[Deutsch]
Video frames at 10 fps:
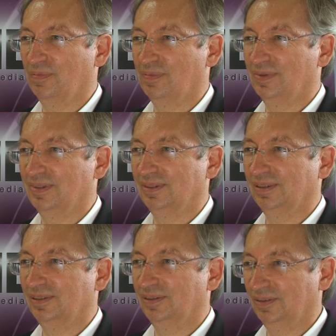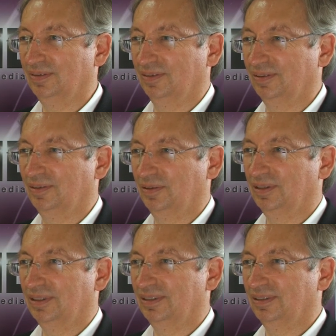Stichwort Hybrid-TV,
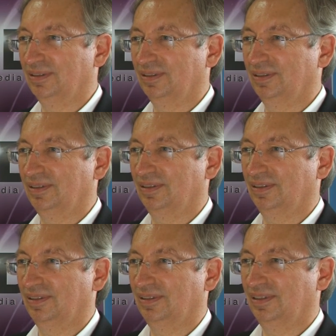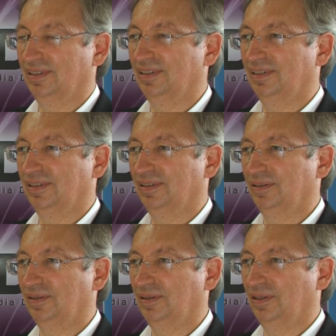wenn Sie uns einfach die Begrifflichkeit vielleicht nochmal kurz
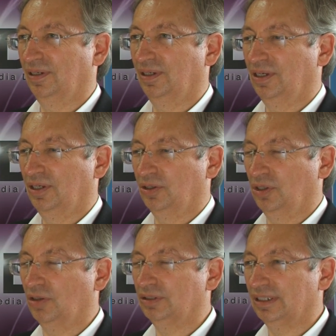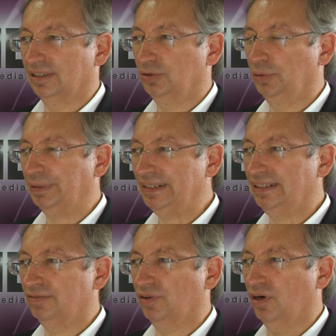erklären würden. Ja, unter
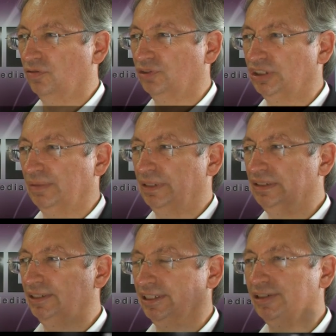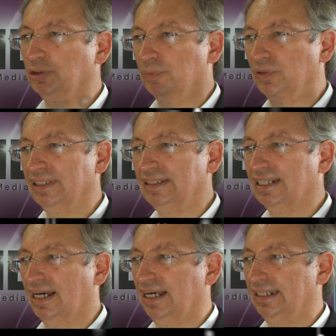Hybrid-TV versteht man die technische
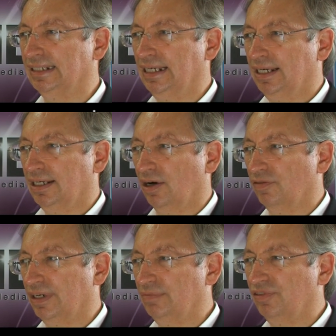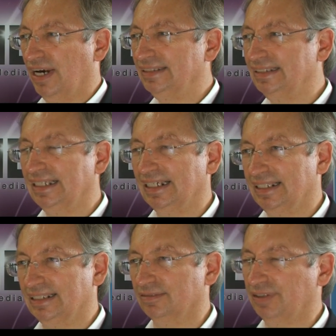Möglichkeit, auf einem
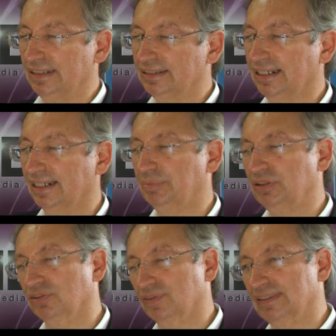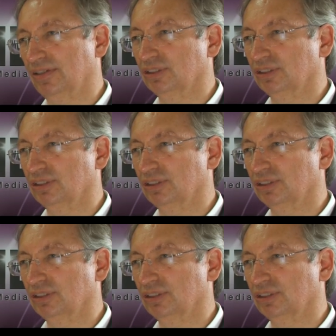Fernsehgerät, also Fernsehgerät bzw.